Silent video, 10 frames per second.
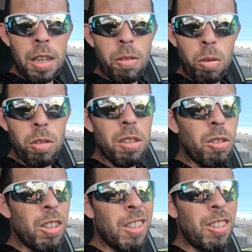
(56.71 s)
eram 11
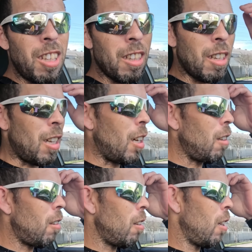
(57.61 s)
corridas, 80
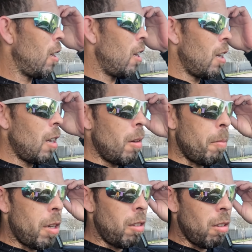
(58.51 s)
reais,
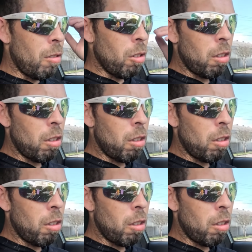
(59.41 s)
mas eu não